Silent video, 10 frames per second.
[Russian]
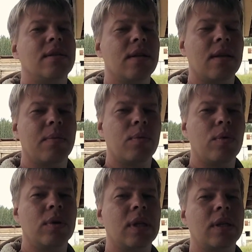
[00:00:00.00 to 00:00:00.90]
сделано
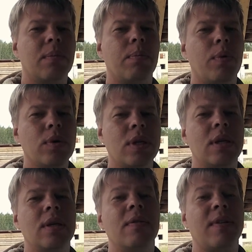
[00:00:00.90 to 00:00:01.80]
будет это
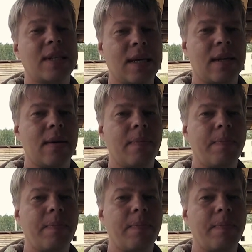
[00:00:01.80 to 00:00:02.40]
после фасада.